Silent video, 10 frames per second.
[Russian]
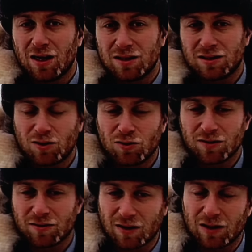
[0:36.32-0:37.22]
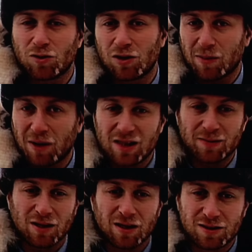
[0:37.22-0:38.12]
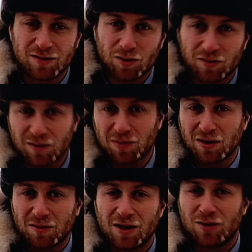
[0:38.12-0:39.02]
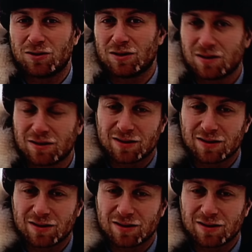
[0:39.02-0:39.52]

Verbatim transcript: законы, которые необходимы для северов, не принимаются.